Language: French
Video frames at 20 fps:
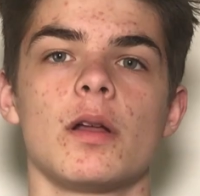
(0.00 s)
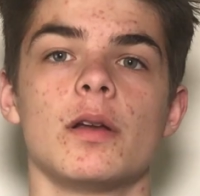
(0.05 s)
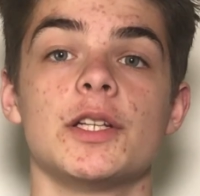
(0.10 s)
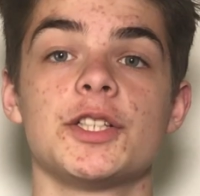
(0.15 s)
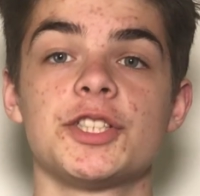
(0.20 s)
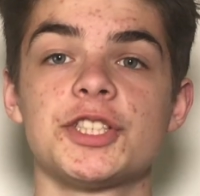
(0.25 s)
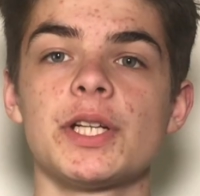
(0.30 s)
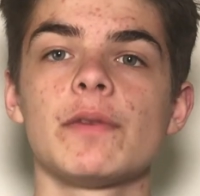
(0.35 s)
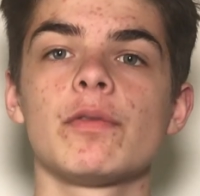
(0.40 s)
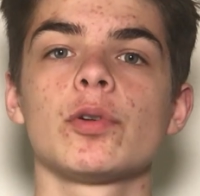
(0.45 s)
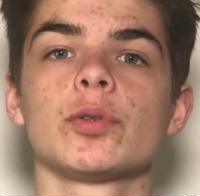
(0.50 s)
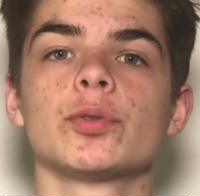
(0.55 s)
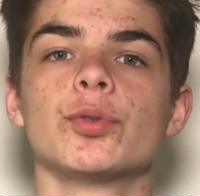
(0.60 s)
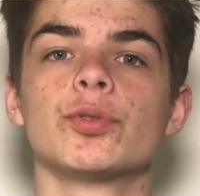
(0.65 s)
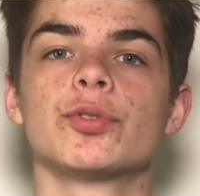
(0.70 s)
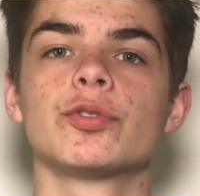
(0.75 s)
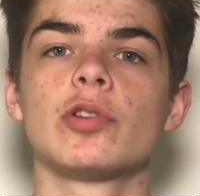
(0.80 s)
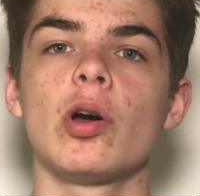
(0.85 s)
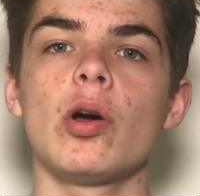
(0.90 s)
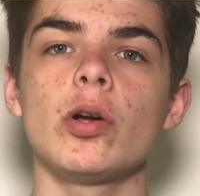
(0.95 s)
les chèvres
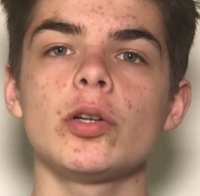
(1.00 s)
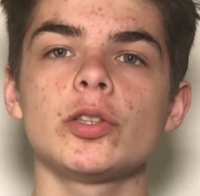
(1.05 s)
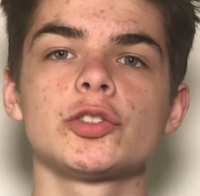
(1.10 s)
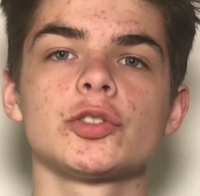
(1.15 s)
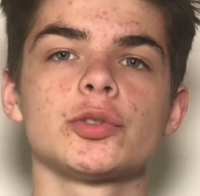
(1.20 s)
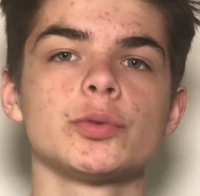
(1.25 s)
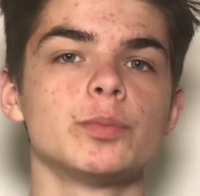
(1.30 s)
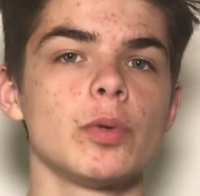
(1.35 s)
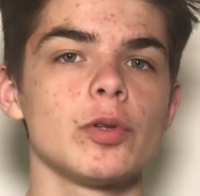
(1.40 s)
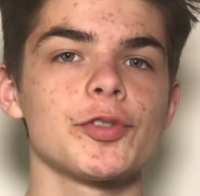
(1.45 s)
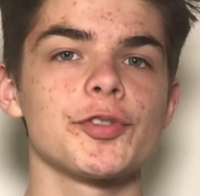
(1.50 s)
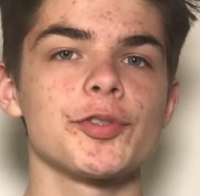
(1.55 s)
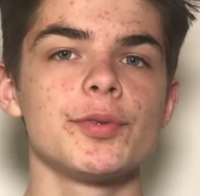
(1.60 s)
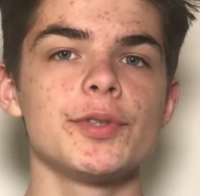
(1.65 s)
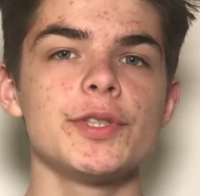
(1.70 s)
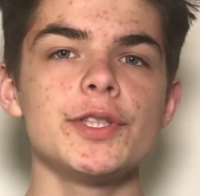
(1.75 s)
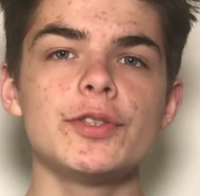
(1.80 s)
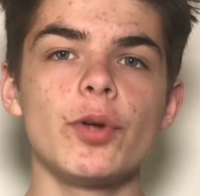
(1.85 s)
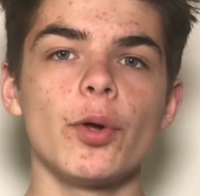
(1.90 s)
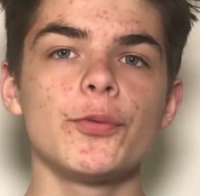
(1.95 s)
de Thor sont
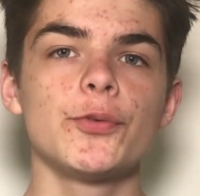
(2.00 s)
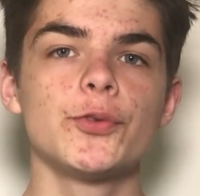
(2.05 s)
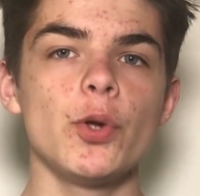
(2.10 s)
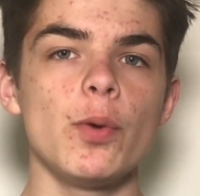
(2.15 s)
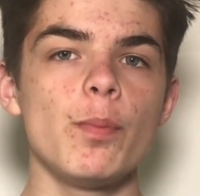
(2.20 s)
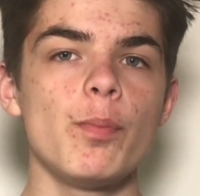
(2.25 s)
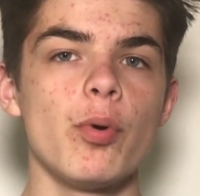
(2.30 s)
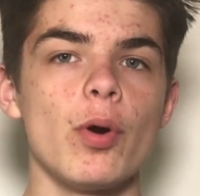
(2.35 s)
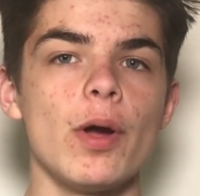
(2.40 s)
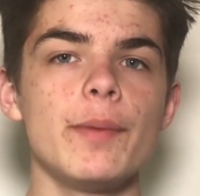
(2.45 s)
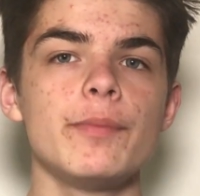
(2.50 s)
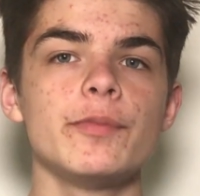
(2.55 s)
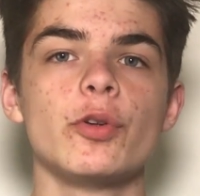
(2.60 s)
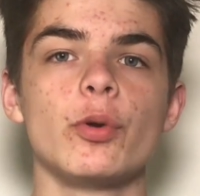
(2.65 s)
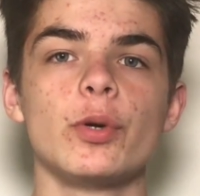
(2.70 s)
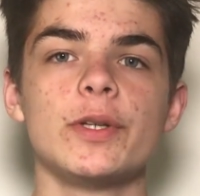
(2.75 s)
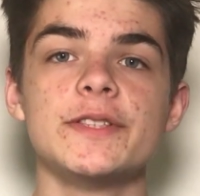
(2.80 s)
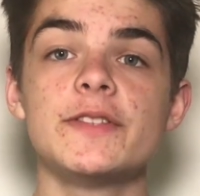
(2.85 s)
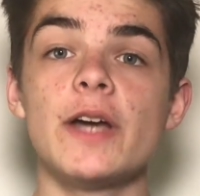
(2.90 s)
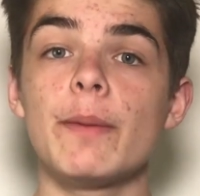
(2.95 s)
mentionnées dans deux poèmes
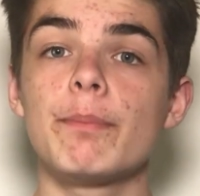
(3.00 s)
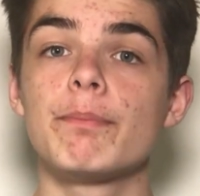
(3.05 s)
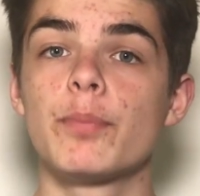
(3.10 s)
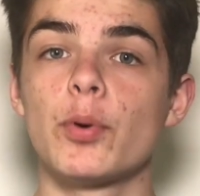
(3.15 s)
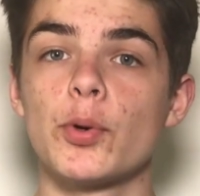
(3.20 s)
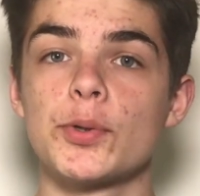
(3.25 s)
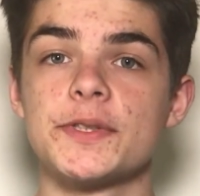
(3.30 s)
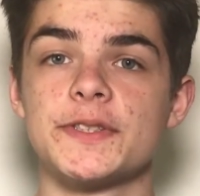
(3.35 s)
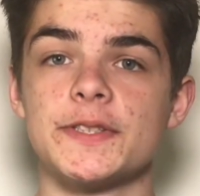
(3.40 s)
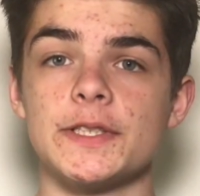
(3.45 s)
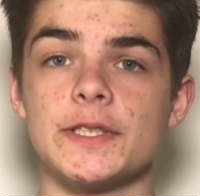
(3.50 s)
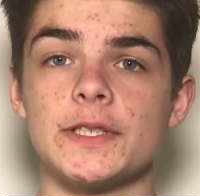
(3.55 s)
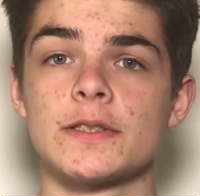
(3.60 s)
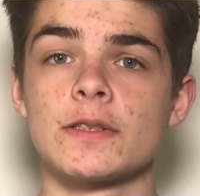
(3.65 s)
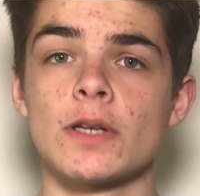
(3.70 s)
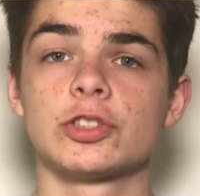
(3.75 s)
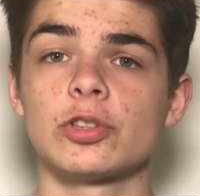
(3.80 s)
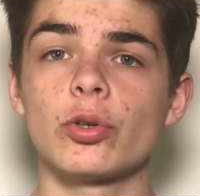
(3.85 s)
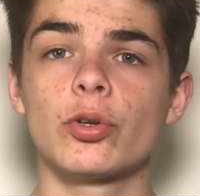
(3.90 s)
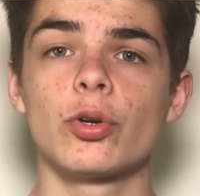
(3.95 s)
de l'Ida poétique,
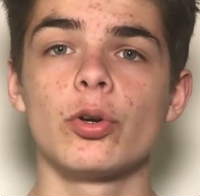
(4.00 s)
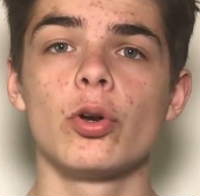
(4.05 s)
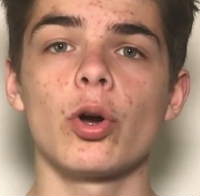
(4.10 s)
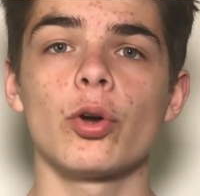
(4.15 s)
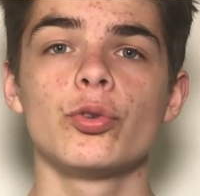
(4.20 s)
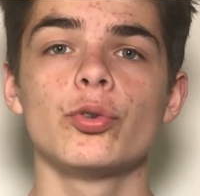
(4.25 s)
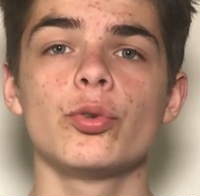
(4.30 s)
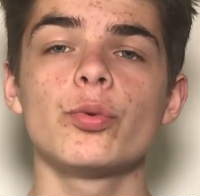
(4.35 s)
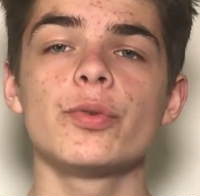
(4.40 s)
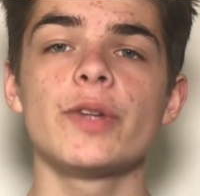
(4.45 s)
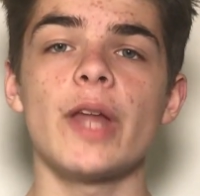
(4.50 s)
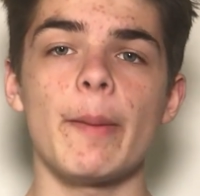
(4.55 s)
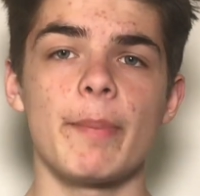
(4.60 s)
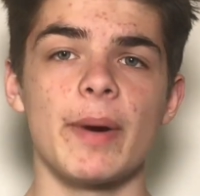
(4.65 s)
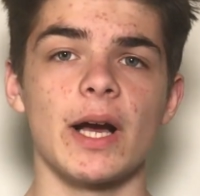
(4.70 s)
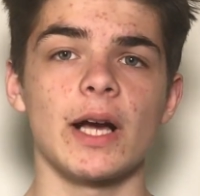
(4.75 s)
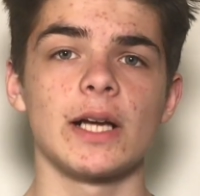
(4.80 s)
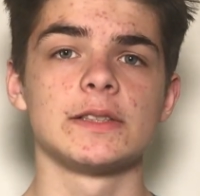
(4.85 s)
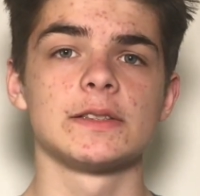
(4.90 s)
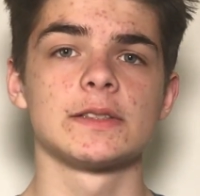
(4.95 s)
sans que leur nom
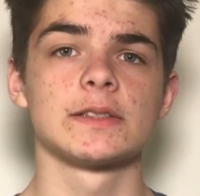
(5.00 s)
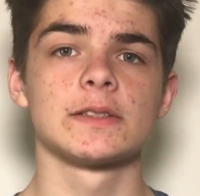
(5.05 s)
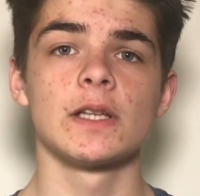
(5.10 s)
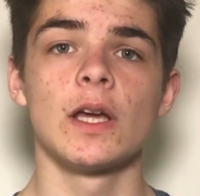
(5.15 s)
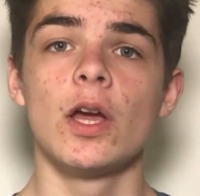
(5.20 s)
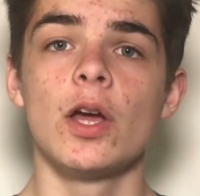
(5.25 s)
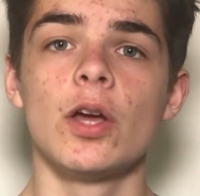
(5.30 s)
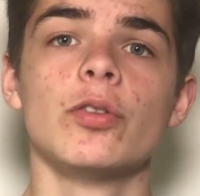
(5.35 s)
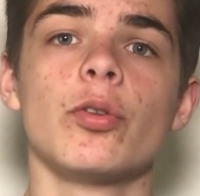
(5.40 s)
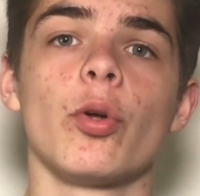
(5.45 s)
n'apparaisse.